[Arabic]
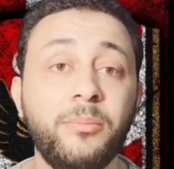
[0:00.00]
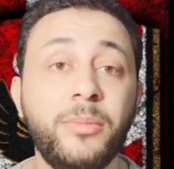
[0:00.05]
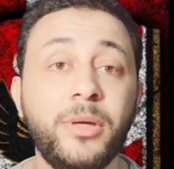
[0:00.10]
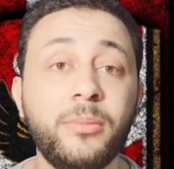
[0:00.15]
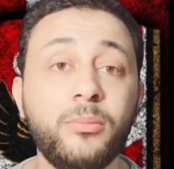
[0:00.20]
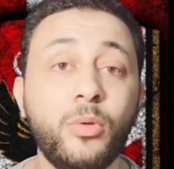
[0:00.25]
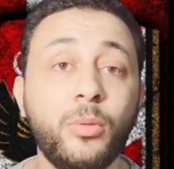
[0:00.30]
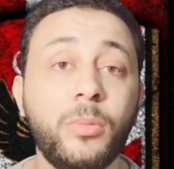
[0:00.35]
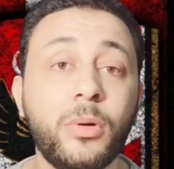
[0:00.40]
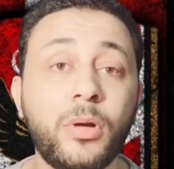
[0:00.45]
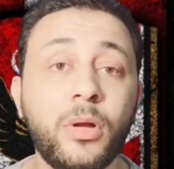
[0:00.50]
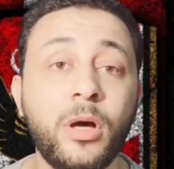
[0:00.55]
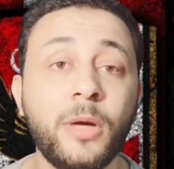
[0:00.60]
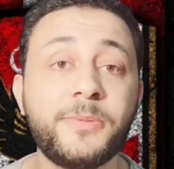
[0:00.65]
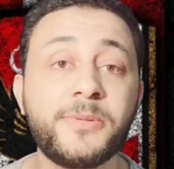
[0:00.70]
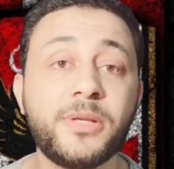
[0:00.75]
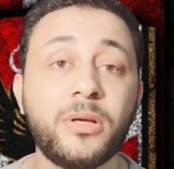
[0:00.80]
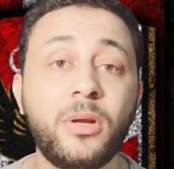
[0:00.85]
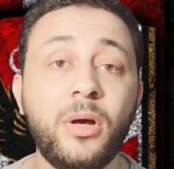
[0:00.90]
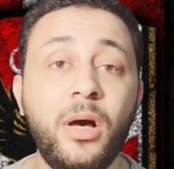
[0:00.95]
من
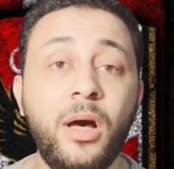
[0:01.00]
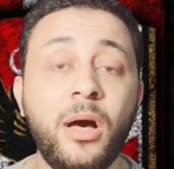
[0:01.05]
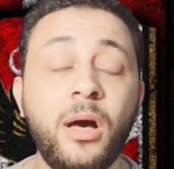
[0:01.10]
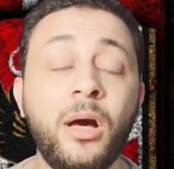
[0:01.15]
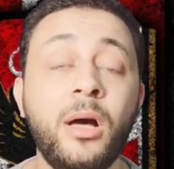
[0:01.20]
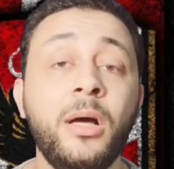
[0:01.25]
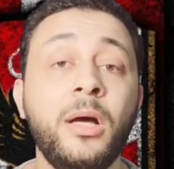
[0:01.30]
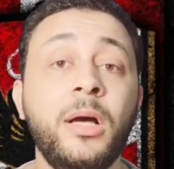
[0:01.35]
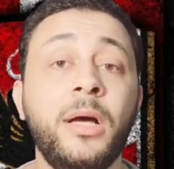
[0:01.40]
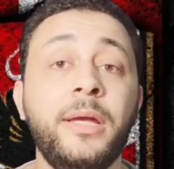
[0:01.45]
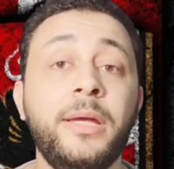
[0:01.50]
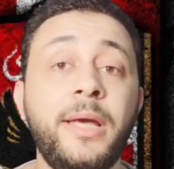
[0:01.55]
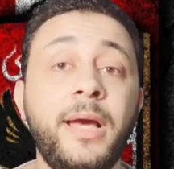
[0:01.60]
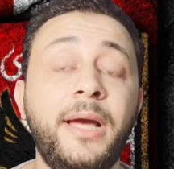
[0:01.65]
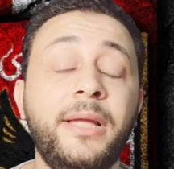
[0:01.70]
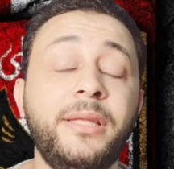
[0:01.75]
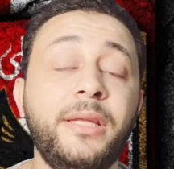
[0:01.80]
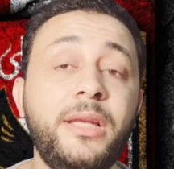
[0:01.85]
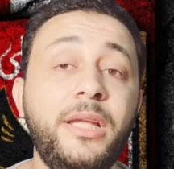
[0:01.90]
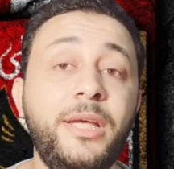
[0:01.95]
مباراه بصراحه
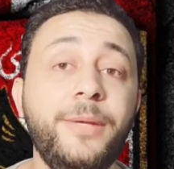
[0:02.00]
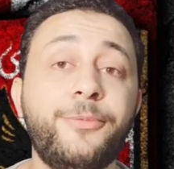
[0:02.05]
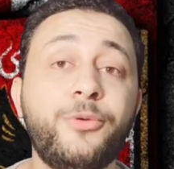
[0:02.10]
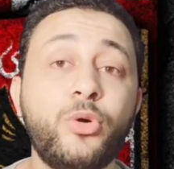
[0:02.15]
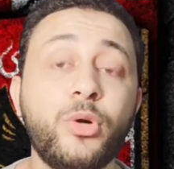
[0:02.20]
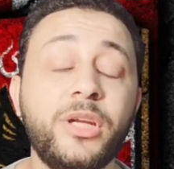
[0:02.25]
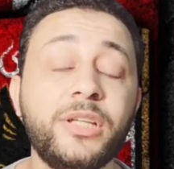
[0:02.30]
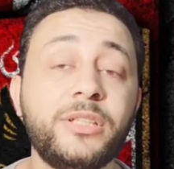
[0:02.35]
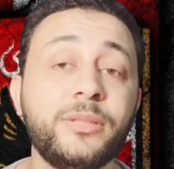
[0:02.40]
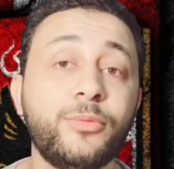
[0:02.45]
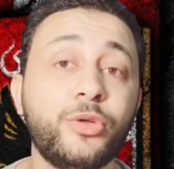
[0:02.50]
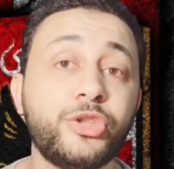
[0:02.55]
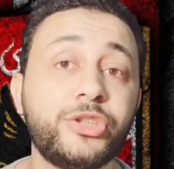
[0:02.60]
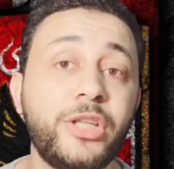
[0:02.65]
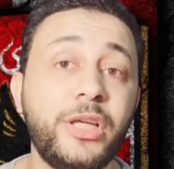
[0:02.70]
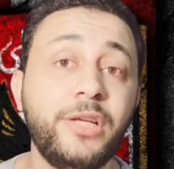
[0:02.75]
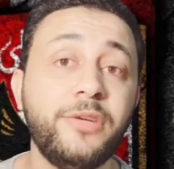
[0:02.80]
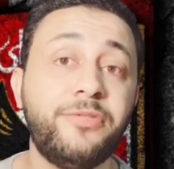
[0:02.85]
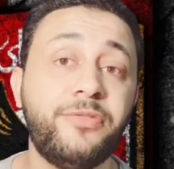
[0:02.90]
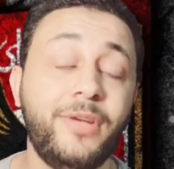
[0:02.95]
يعني لعيب كواليتي
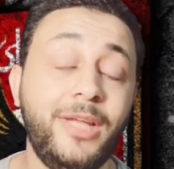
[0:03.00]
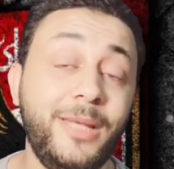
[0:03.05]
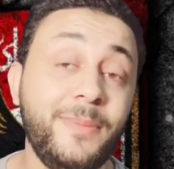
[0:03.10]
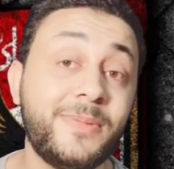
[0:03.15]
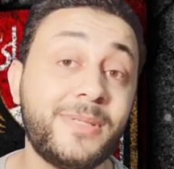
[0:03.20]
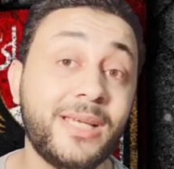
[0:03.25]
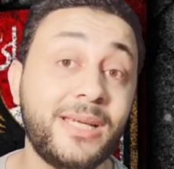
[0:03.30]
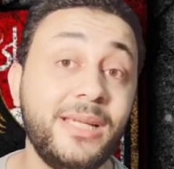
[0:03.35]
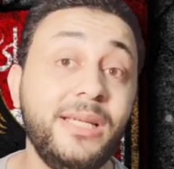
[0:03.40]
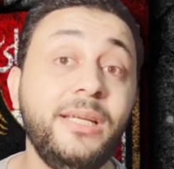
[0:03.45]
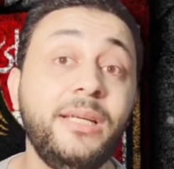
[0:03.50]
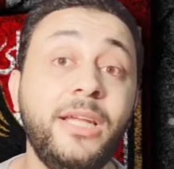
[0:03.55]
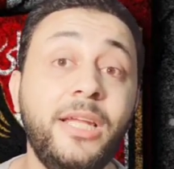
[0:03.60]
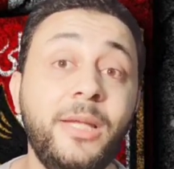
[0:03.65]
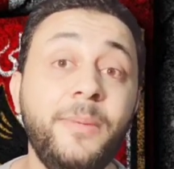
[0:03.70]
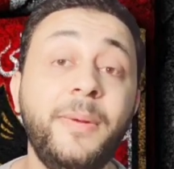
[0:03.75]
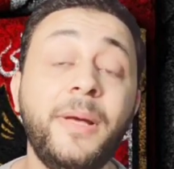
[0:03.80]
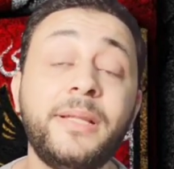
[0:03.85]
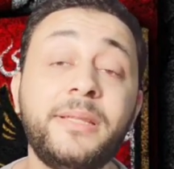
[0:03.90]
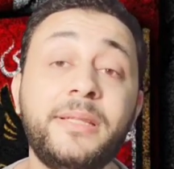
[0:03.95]
مختلف لعيب سريع
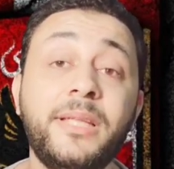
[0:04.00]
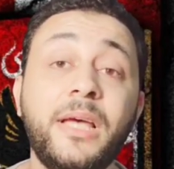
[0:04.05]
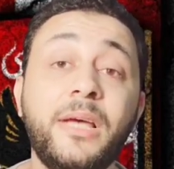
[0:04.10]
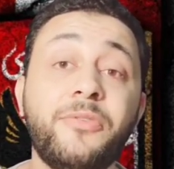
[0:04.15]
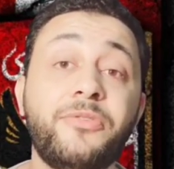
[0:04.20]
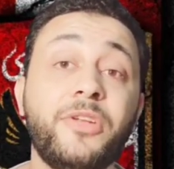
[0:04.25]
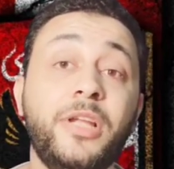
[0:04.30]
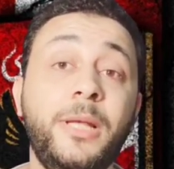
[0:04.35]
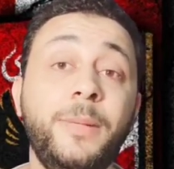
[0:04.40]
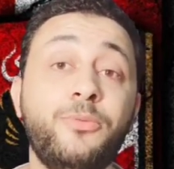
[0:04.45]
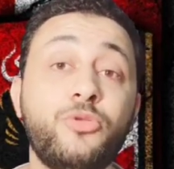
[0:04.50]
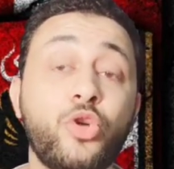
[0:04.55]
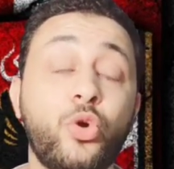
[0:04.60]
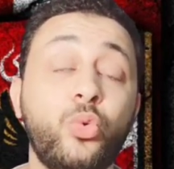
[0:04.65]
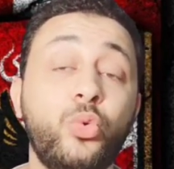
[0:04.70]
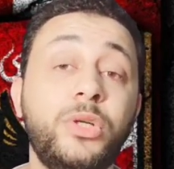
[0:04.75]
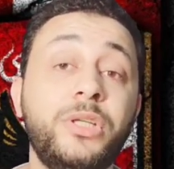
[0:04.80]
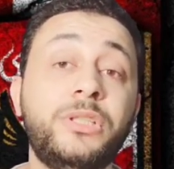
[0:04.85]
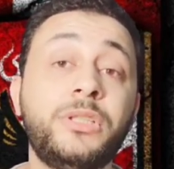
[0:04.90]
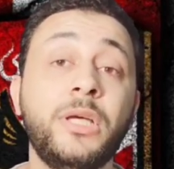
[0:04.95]
لعيب هداف لعيب
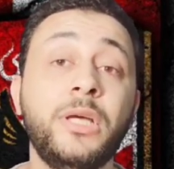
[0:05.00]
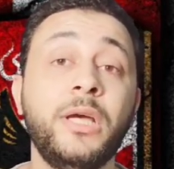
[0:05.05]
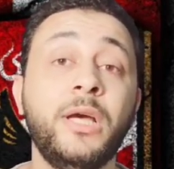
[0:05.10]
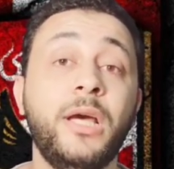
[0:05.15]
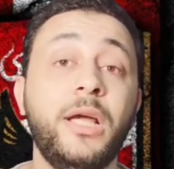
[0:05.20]
شويط